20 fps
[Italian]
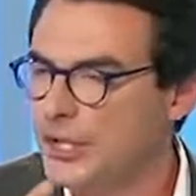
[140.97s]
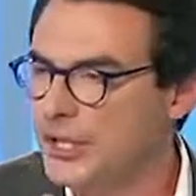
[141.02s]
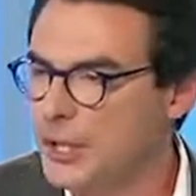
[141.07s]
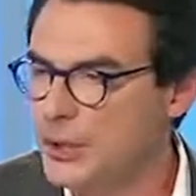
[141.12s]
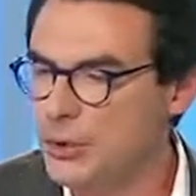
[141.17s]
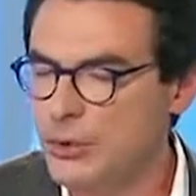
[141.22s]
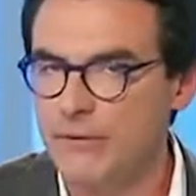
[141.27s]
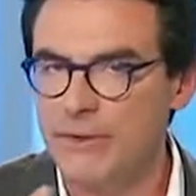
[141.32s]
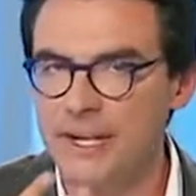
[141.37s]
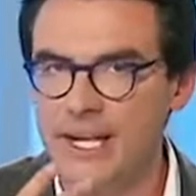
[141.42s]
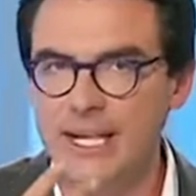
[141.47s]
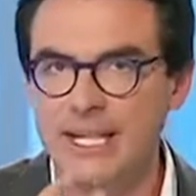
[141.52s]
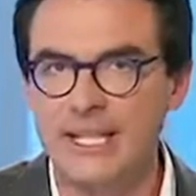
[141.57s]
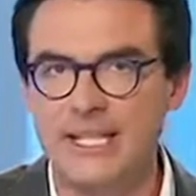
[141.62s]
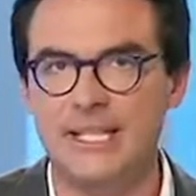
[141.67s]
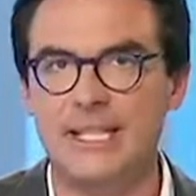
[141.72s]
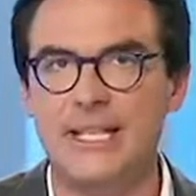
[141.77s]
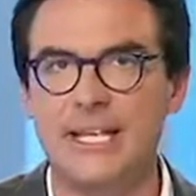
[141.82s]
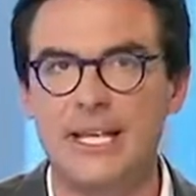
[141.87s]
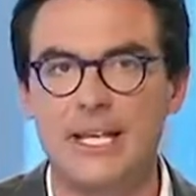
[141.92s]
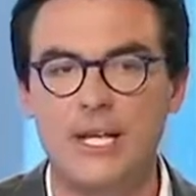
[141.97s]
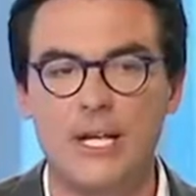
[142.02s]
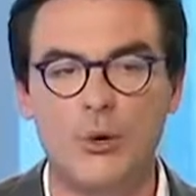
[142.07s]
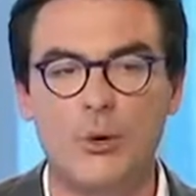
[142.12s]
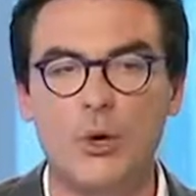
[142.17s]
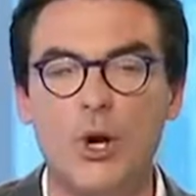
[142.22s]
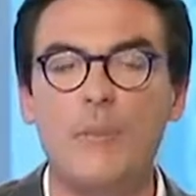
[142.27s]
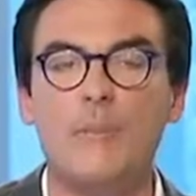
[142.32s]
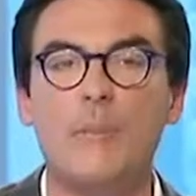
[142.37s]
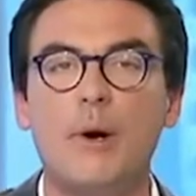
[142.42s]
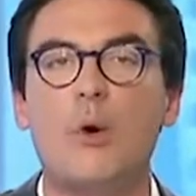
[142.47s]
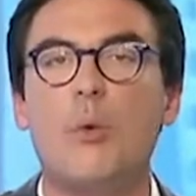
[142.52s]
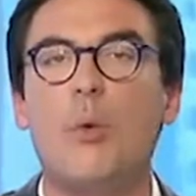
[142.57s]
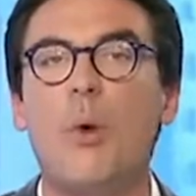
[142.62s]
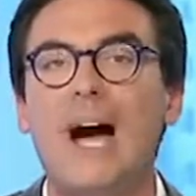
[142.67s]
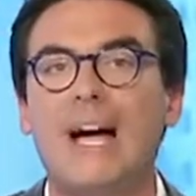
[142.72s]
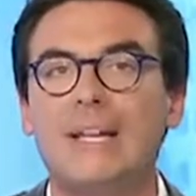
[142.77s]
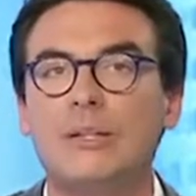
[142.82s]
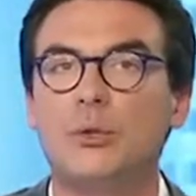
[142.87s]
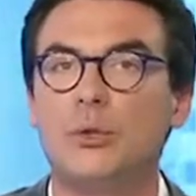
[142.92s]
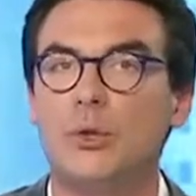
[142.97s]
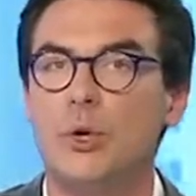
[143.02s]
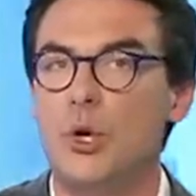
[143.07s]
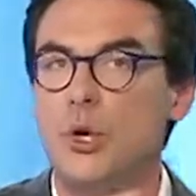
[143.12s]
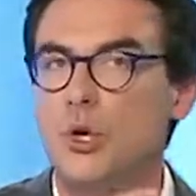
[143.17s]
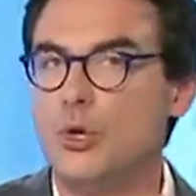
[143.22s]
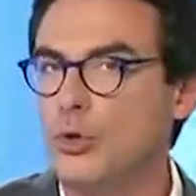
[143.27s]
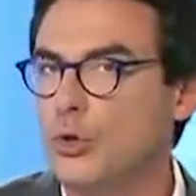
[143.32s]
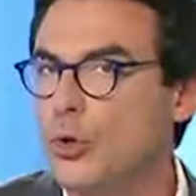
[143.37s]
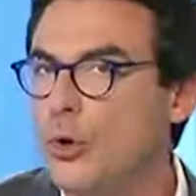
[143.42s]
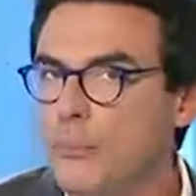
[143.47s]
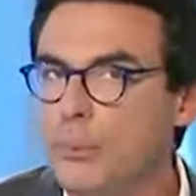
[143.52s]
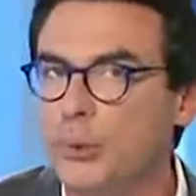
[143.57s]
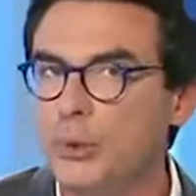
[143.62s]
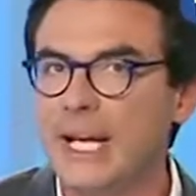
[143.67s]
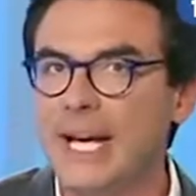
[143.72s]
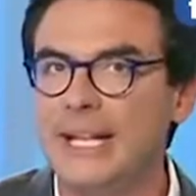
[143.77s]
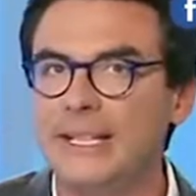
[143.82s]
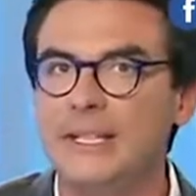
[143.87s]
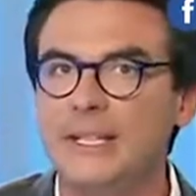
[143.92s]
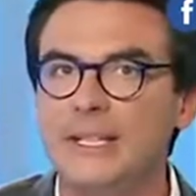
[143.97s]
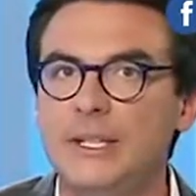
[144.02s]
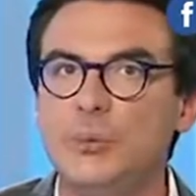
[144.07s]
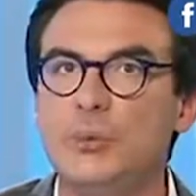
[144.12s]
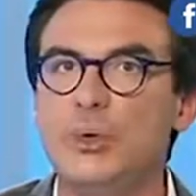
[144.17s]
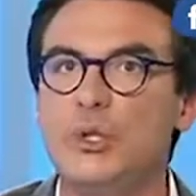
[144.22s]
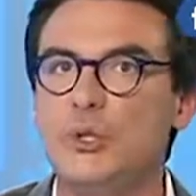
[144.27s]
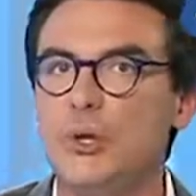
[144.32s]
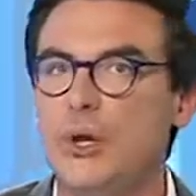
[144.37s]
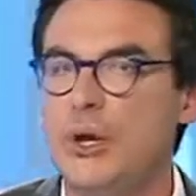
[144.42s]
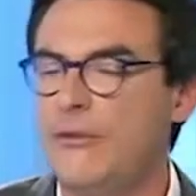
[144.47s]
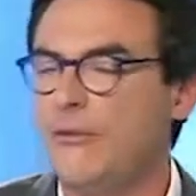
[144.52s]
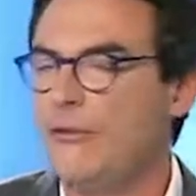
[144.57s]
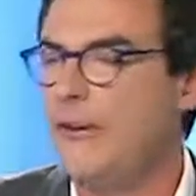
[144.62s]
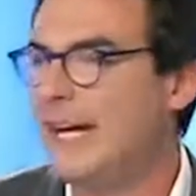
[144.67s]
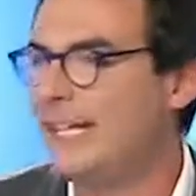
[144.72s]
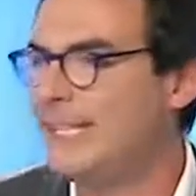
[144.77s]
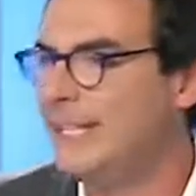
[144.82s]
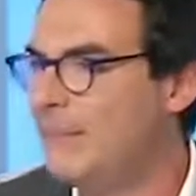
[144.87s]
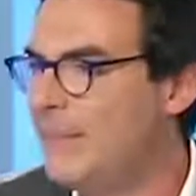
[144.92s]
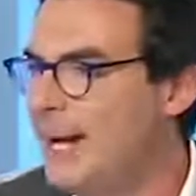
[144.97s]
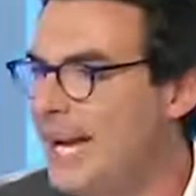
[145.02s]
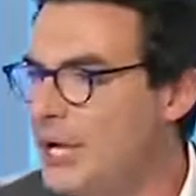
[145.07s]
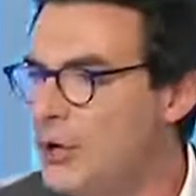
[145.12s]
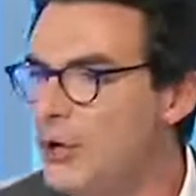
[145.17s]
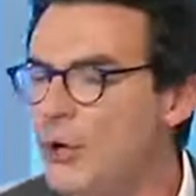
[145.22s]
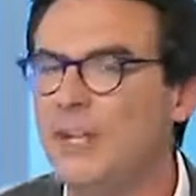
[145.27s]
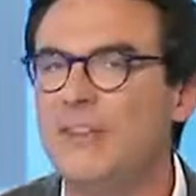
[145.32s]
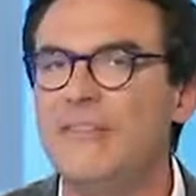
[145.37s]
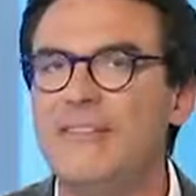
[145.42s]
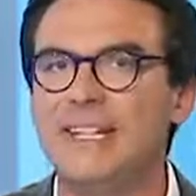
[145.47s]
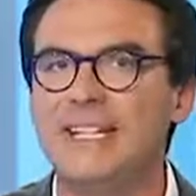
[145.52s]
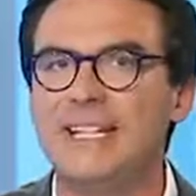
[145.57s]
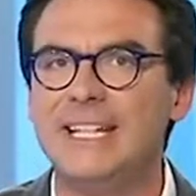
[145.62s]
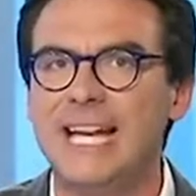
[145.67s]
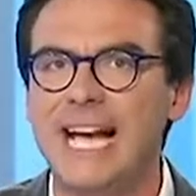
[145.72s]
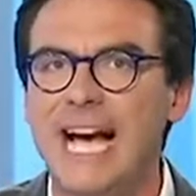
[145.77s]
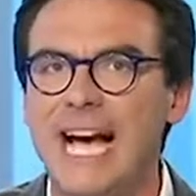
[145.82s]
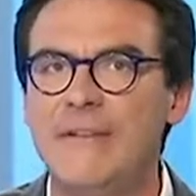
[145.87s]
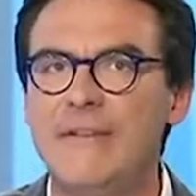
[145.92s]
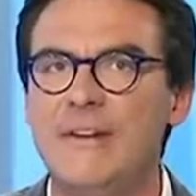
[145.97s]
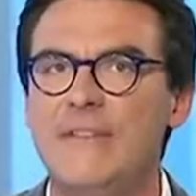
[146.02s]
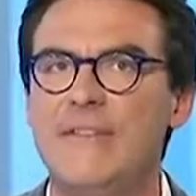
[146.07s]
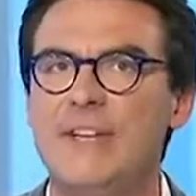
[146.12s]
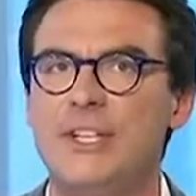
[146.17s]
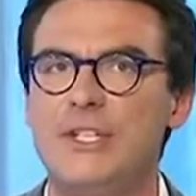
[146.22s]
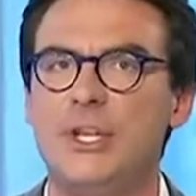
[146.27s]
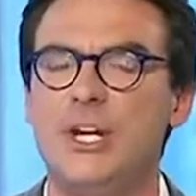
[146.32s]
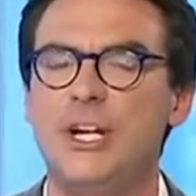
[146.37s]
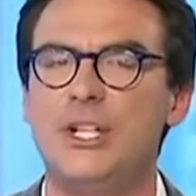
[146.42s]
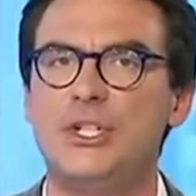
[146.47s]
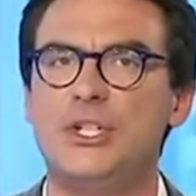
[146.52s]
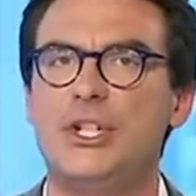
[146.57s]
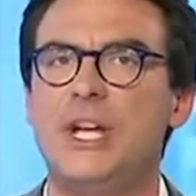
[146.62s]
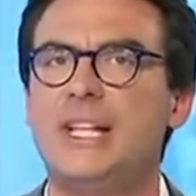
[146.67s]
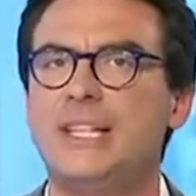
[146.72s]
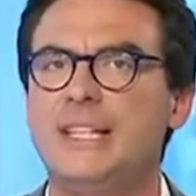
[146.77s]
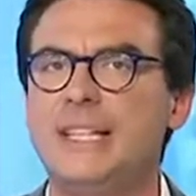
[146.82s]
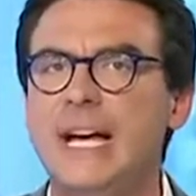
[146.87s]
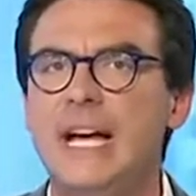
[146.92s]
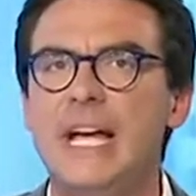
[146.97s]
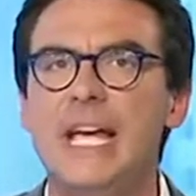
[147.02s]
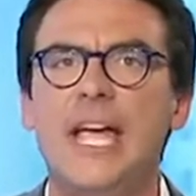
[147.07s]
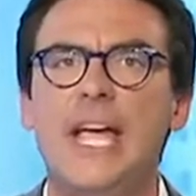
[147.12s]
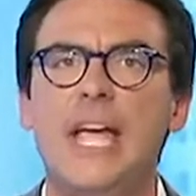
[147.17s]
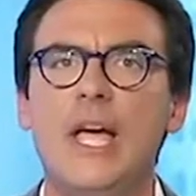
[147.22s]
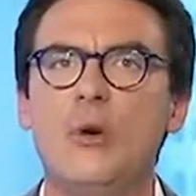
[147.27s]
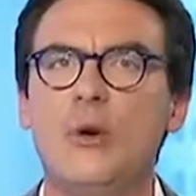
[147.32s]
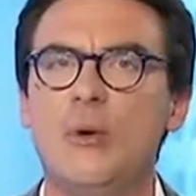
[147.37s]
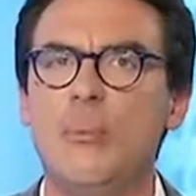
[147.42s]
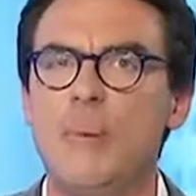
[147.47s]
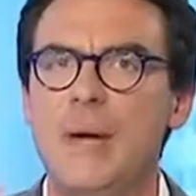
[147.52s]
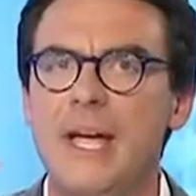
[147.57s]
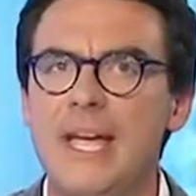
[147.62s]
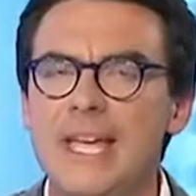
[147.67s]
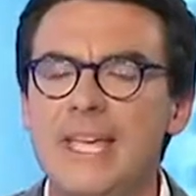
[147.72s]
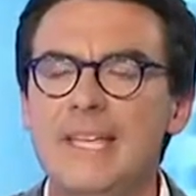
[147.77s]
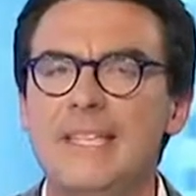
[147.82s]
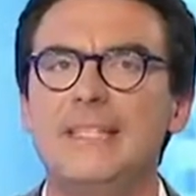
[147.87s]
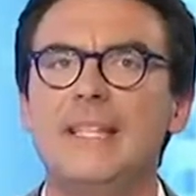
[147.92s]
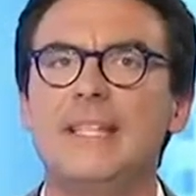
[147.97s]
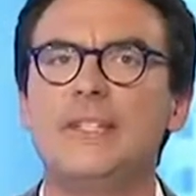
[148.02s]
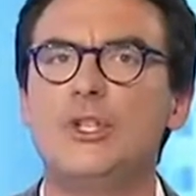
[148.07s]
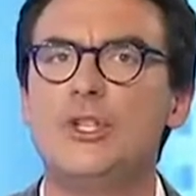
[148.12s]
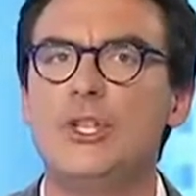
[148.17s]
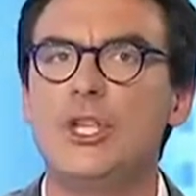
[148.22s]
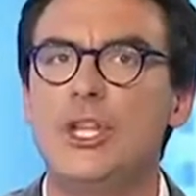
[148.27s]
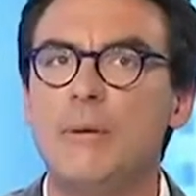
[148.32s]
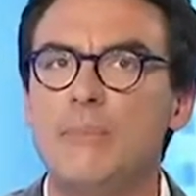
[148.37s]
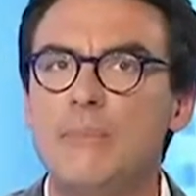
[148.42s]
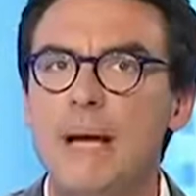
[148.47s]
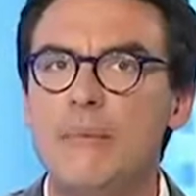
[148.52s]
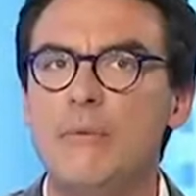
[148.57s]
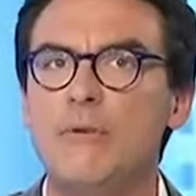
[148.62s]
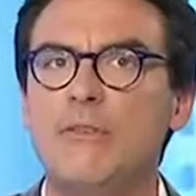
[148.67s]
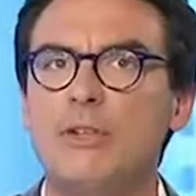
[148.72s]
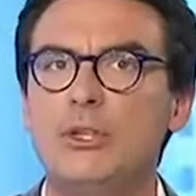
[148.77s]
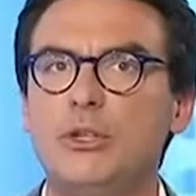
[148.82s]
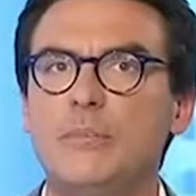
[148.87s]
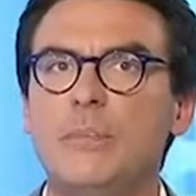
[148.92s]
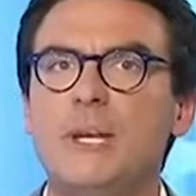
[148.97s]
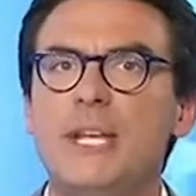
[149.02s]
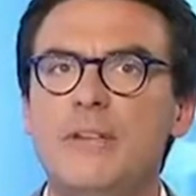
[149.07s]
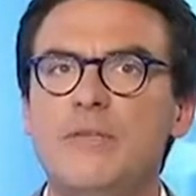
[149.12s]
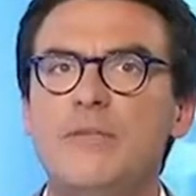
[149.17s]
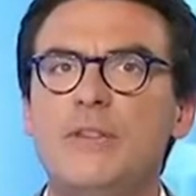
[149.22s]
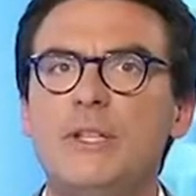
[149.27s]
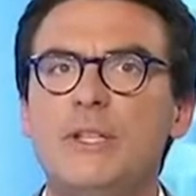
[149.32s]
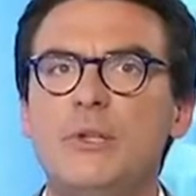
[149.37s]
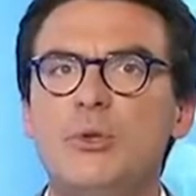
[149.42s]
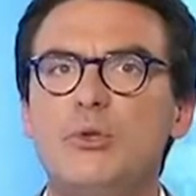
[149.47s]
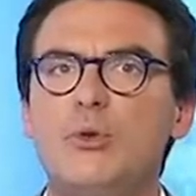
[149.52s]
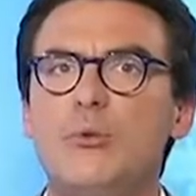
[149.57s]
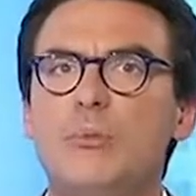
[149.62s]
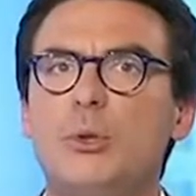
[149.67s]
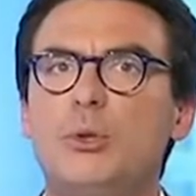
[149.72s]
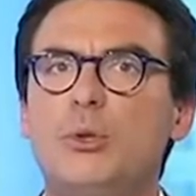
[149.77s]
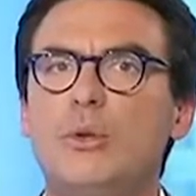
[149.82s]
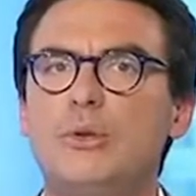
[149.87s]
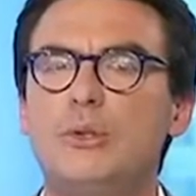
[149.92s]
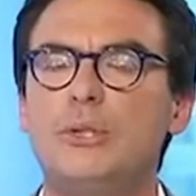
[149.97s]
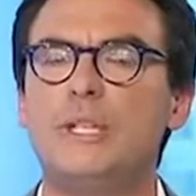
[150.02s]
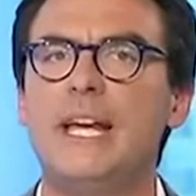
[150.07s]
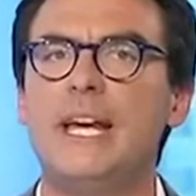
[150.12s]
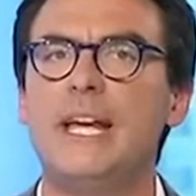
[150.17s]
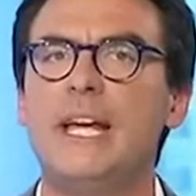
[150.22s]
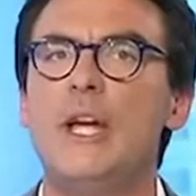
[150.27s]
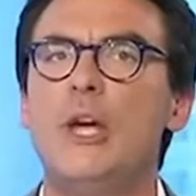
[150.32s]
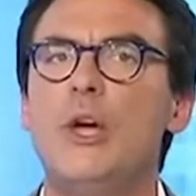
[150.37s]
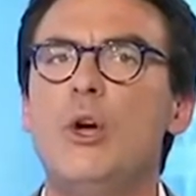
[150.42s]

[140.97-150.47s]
dei sovranisti in Europa quando non più tardi di due giorni fa Di Maio rivendicava invece la scelta europeista dicendo abbiamo fatto bene fin da subito a votare